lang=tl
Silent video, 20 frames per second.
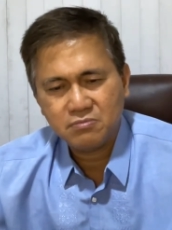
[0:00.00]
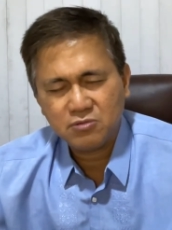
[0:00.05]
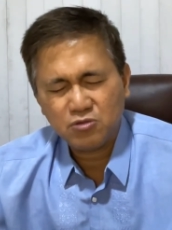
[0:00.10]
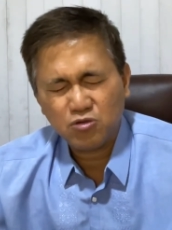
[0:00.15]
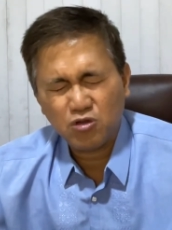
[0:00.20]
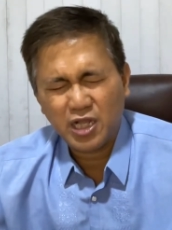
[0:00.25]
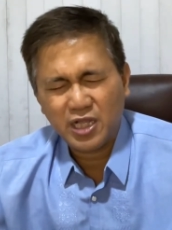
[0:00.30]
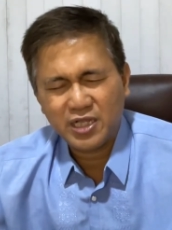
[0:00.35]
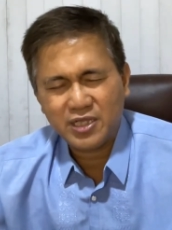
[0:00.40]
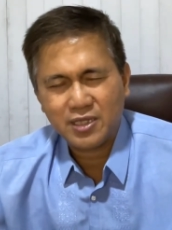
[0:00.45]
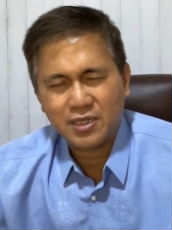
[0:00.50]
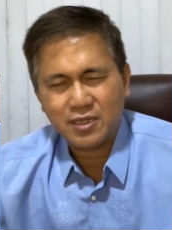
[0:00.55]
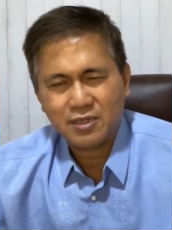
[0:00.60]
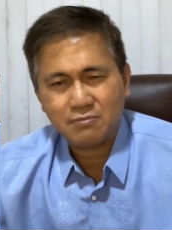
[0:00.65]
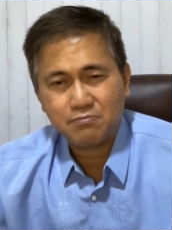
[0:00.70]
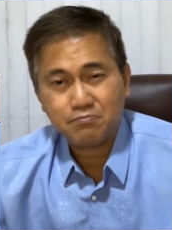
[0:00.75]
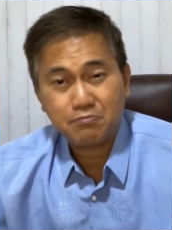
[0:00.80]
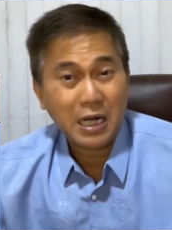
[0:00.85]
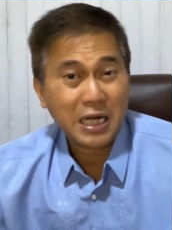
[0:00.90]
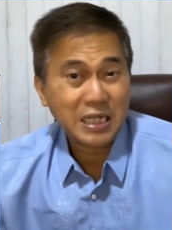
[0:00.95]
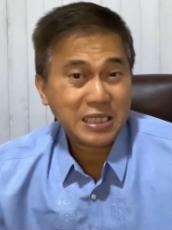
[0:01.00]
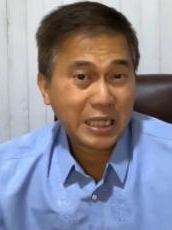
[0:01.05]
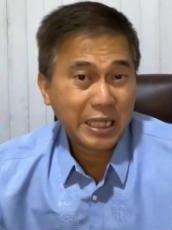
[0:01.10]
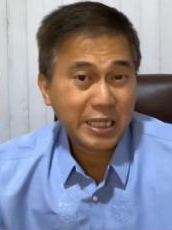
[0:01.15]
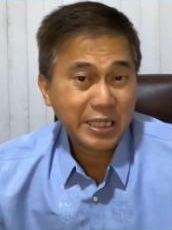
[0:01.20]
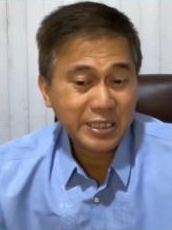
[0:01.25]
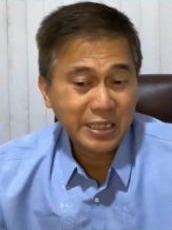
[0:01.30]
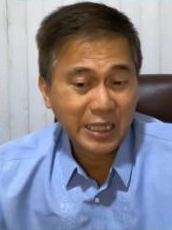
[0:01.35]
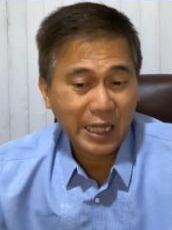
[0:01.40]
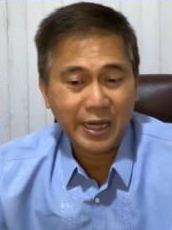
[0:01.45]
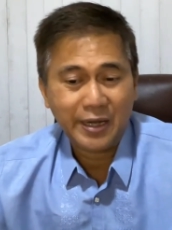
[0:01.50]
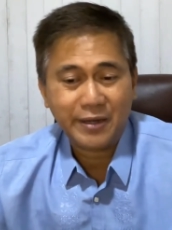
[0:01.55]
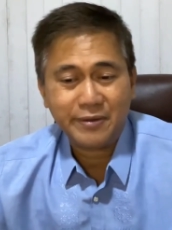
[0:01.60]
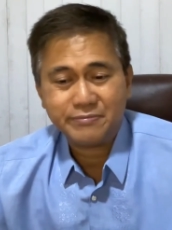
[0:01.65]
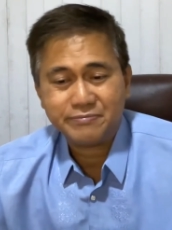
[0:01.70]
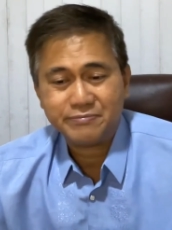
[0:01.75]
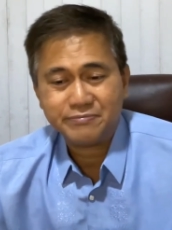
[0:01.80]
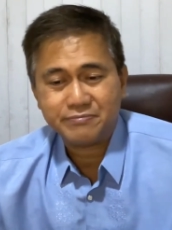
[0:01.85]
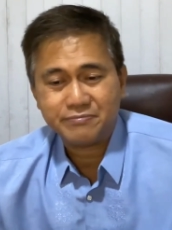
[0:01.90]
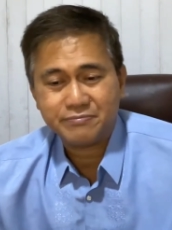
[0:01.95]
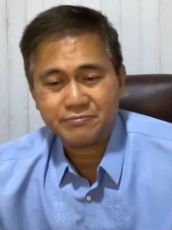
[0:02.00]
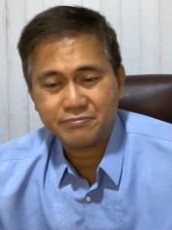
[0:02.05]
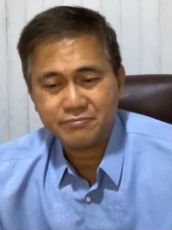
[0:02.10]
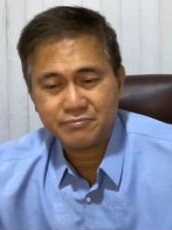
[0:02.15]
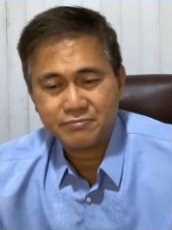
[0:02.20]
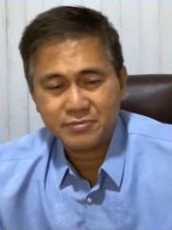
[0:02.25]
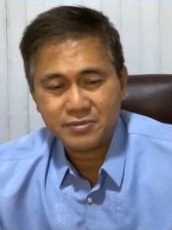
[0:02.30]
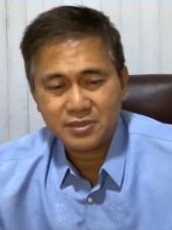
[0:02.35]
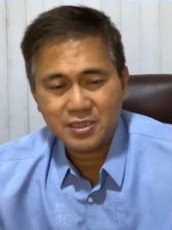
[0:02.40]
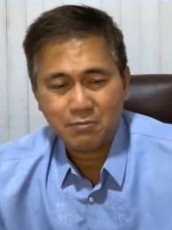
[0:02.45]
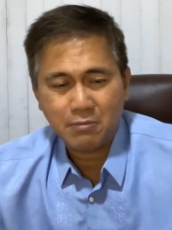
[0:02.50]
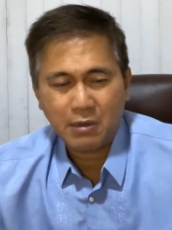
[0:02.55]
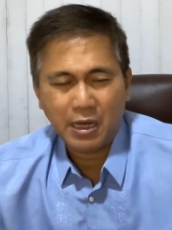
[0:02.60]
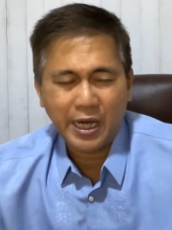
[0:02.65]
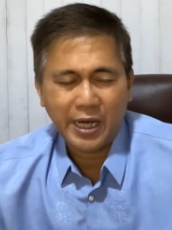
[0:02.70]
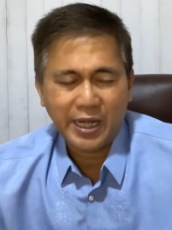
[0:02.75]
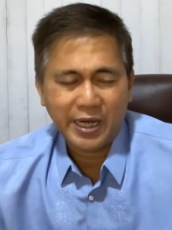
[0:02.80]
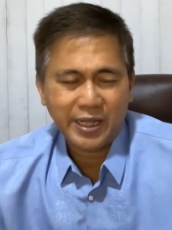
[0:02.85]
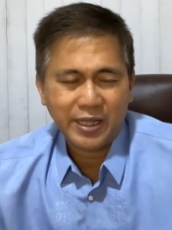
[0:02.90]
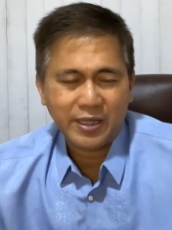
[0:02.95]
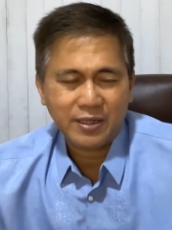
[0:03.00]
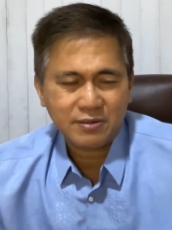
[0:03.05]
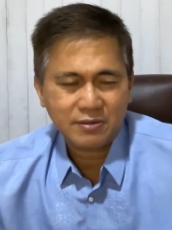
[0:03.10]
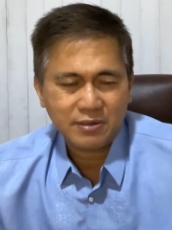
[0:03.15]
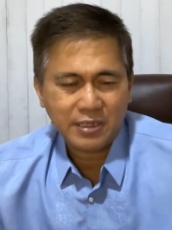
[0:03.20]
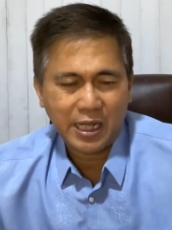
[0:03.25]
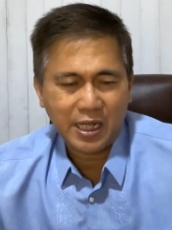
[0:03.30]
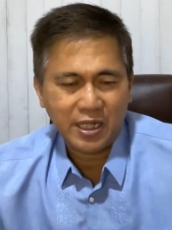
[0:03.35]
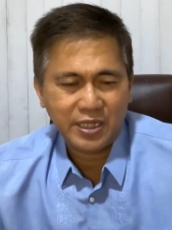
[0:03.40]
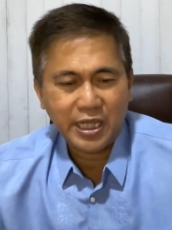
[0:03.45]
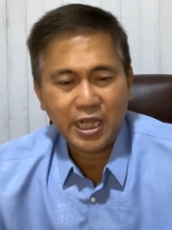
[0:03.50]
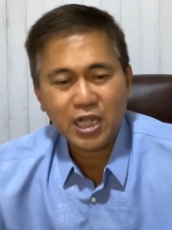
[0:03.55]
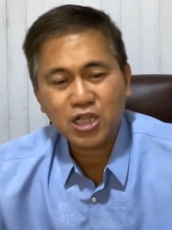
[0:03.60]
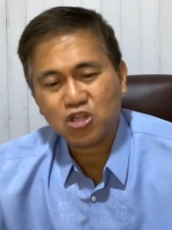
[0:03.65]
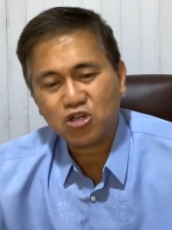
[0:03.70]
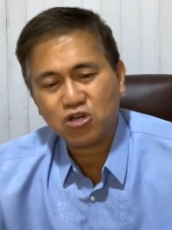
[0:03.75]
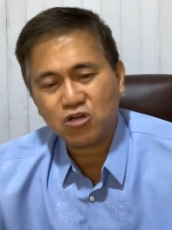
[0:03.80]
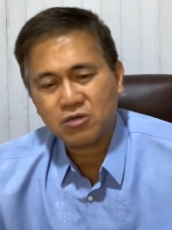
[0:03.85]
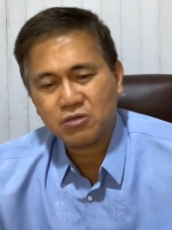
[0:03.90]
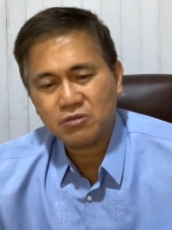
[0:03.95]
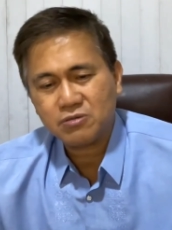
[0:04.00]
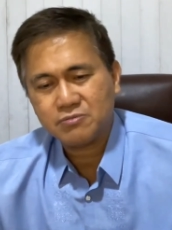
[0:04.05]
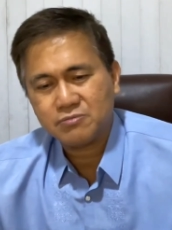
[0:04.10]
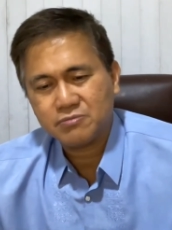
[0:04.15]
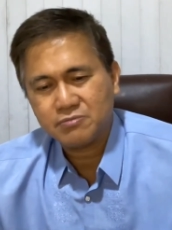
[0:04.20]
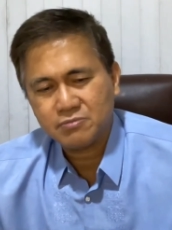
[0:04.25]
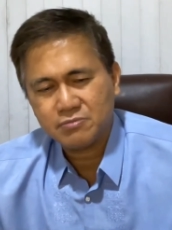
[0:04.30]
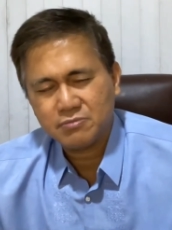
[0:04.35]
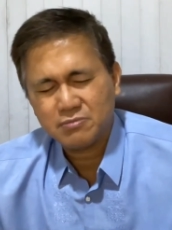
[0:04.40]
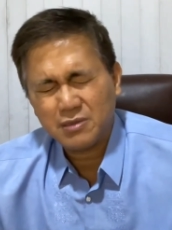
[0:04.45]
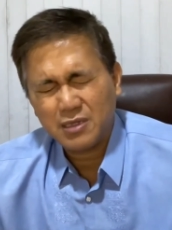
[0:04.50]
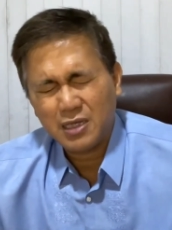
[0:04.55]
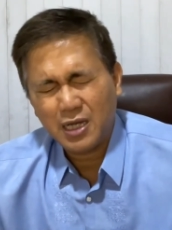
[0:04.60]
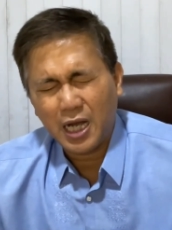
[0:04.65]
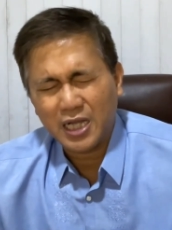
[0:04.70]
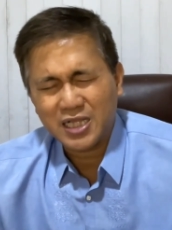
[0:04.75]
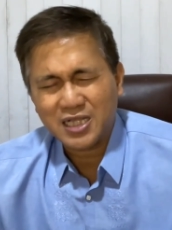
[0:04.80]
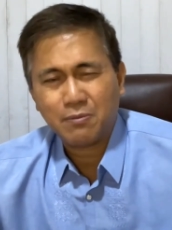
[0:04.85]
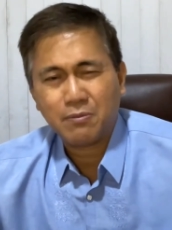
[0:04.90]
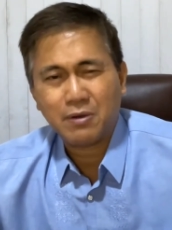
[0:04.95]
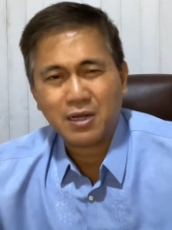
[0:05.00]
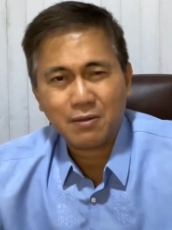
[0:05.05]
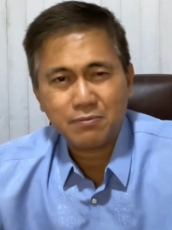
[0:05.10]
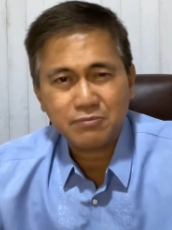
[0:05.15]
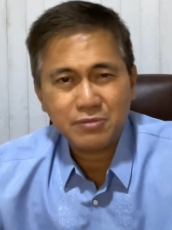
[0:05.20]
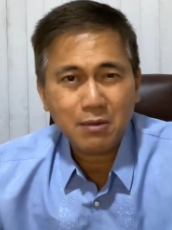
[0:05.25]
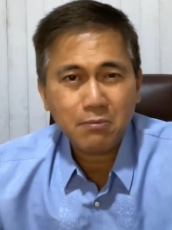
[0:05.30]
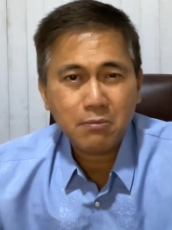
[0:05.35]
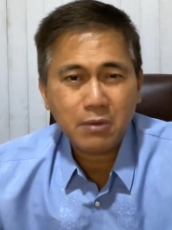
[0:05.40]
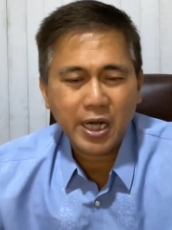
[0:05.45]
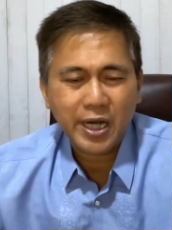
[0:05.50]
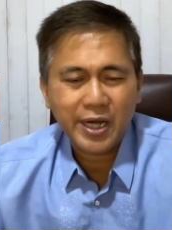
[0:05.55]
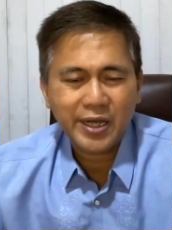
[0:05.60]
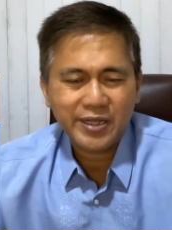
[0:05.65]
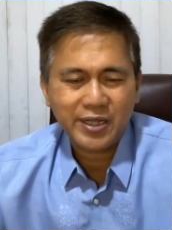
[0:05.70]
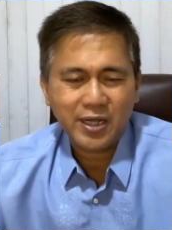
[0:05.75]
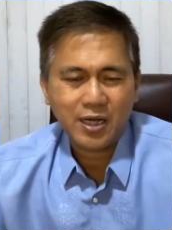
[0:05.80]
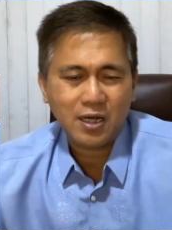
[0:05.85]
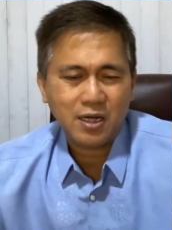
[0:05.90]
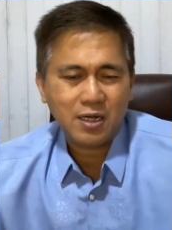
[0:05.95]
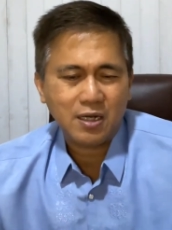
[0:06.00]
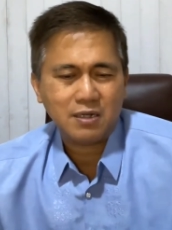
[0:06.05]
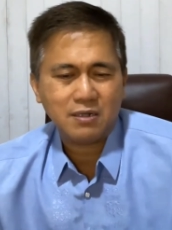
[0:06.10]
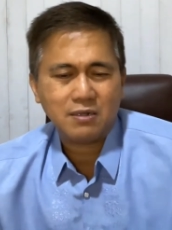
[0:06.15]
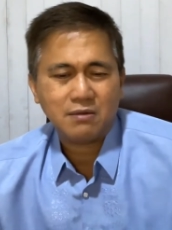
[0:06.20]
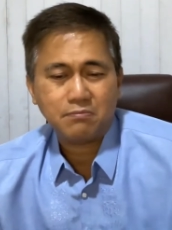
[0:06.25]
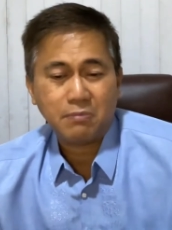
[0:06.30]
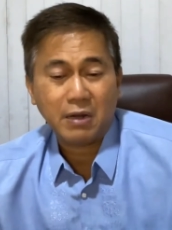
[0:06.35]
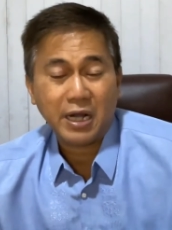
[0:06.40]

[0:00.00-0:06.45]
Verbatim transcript: Tulad ng pagtanda na maaring dahil dito, ating maramdaman ang